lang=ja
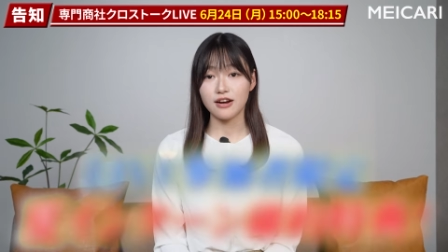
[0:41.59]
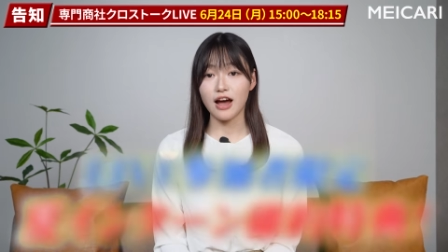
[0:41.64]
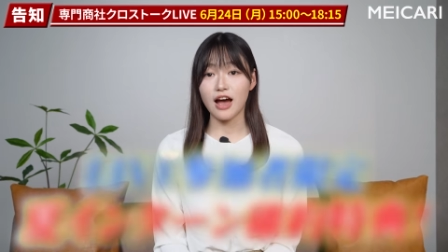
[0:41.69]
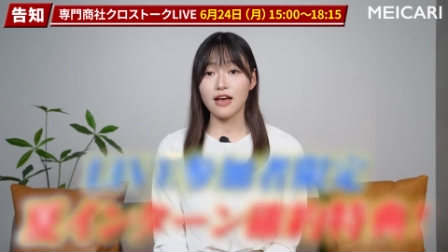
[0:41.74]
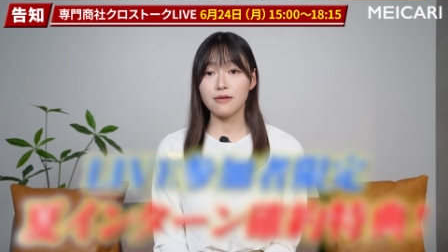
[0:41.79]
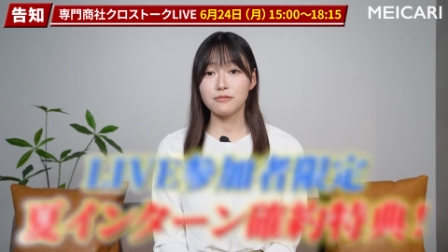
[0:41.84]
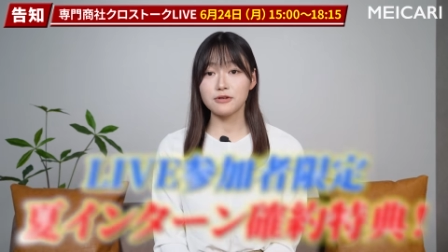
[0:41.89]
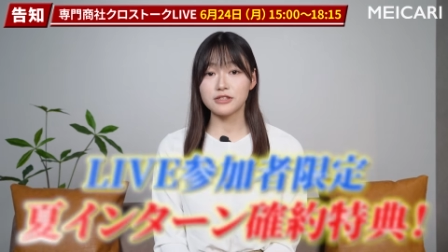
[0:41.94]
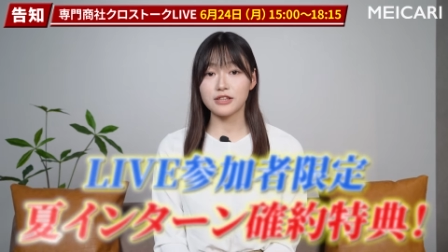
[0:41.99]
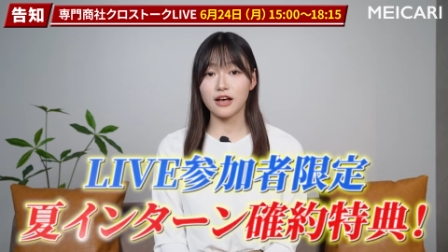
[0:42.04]

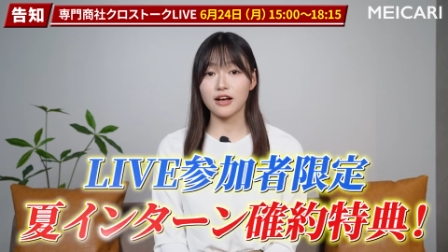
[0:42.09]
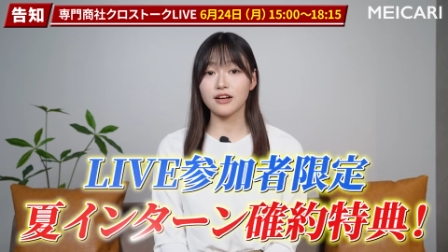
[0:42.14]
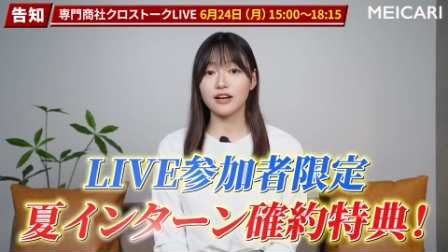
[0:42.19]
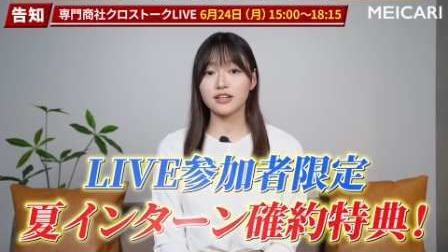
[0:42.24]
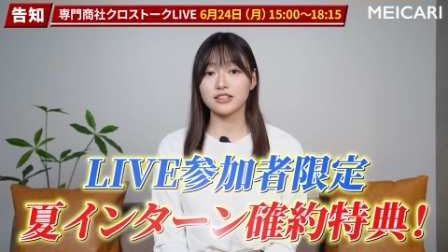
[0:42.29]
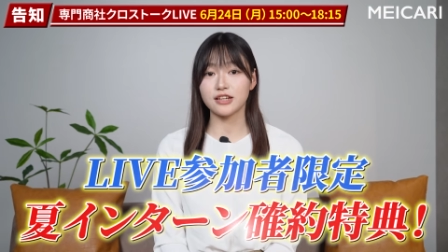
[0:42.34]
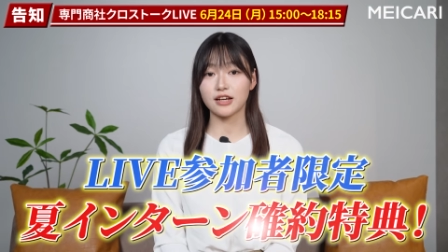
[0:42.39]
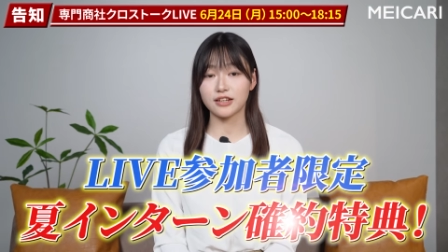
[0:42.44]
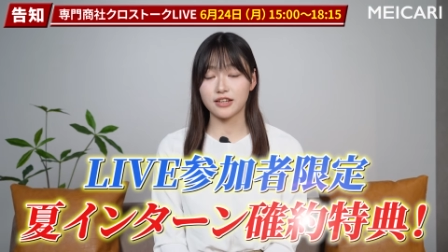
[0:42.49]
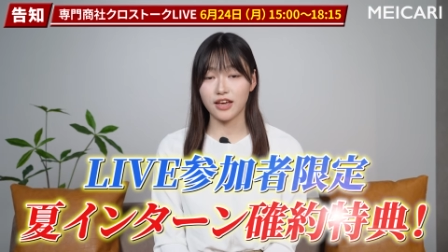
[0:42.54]
ライブ参
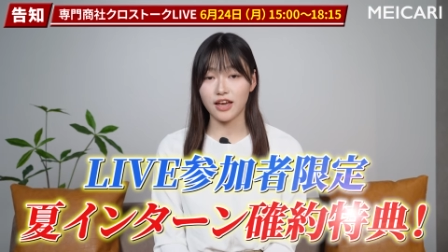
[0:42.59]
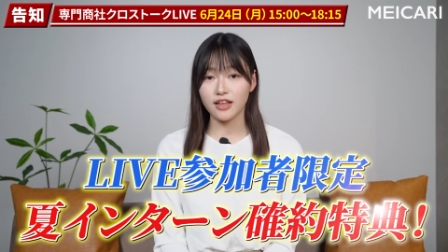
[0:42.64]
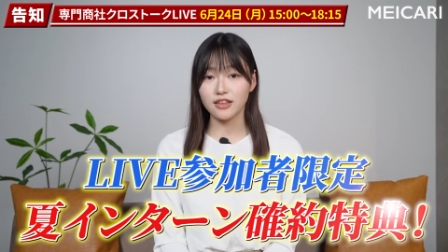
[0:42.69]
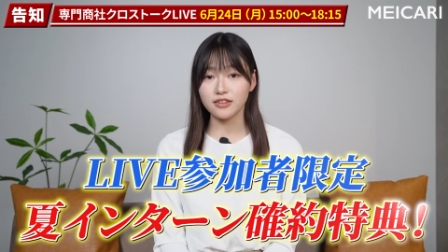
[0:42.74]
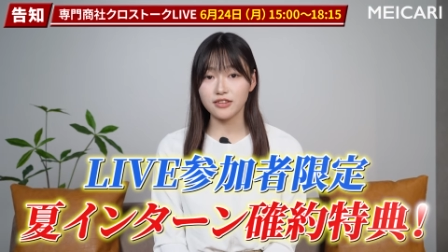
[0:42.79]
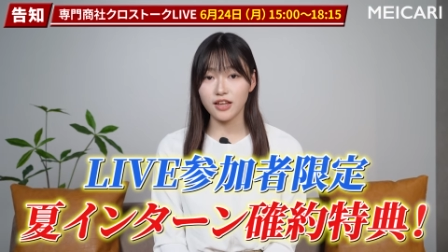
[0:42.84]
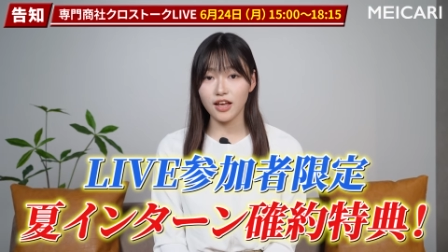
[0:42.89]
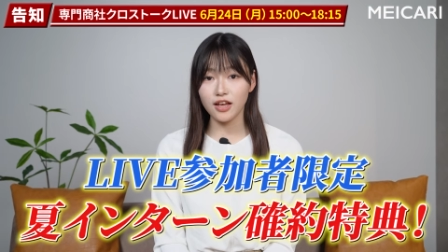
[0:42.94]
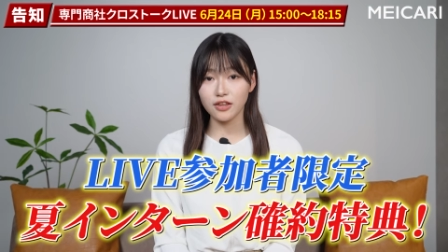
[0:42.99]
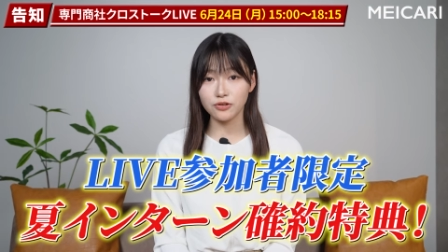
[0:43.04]
加者
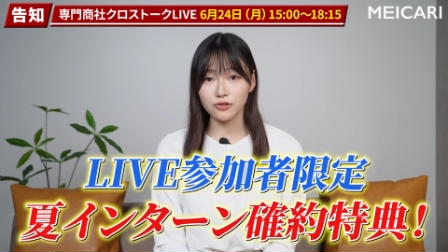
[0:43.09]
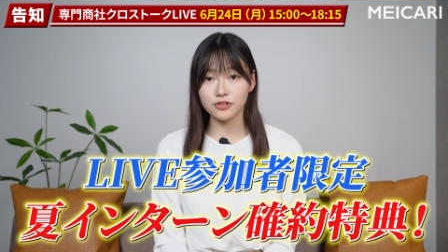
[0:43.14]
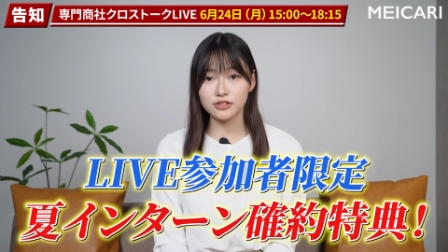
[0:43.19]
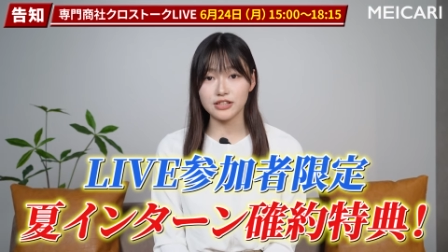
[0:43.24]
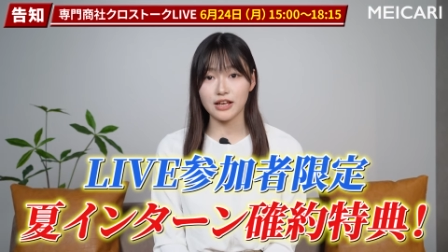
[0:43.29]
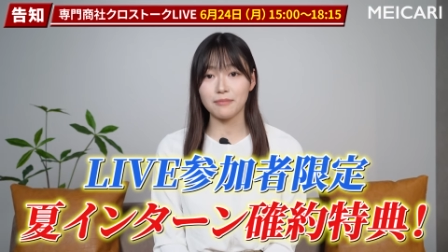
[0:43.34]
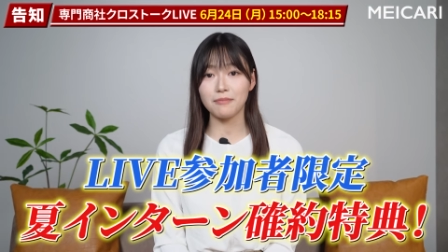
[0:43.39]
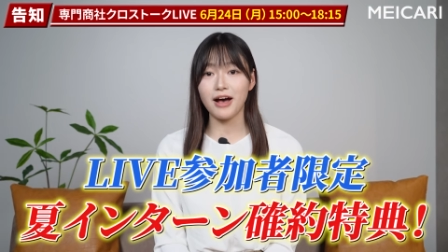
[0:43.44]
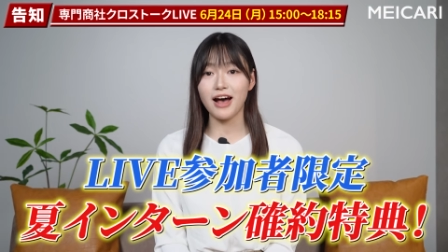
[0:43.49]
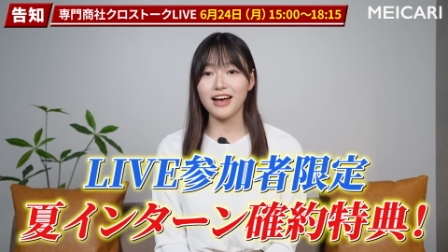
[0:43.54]
限定の
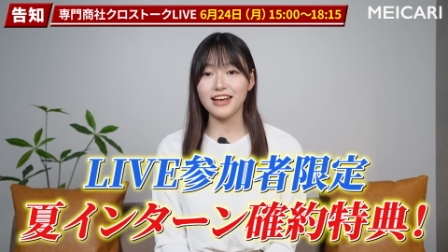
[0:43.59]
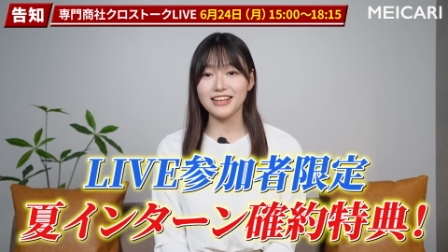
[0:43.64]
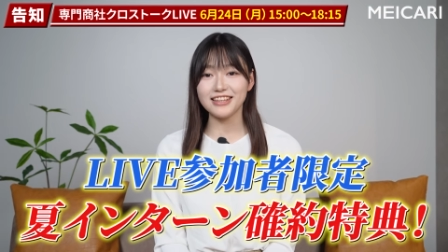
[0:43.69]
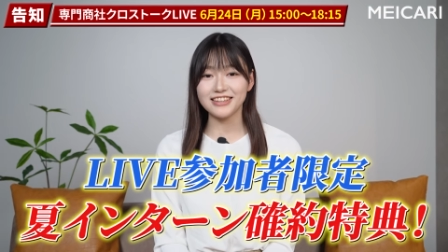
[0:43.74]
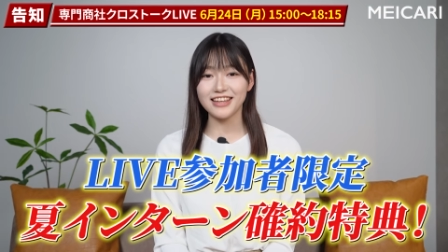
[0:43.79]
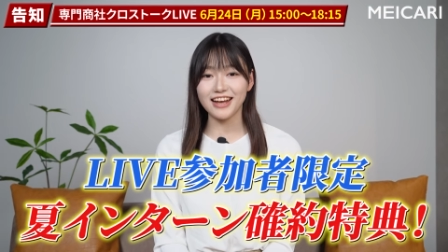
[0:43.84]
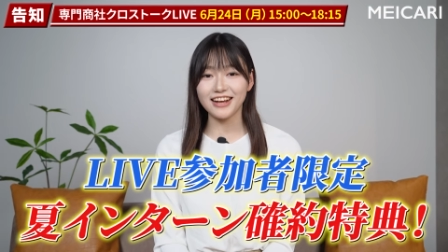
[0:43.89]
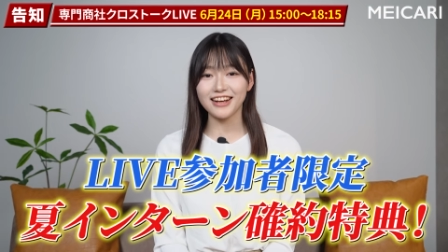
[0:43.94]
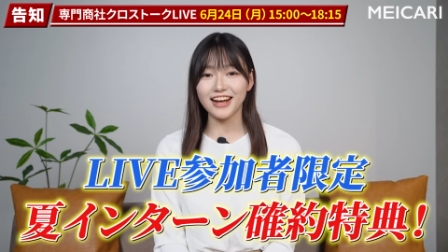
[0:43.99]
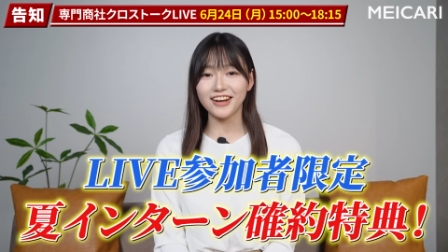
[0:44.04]

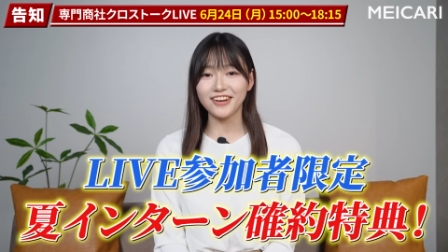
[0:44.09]
サマーインターン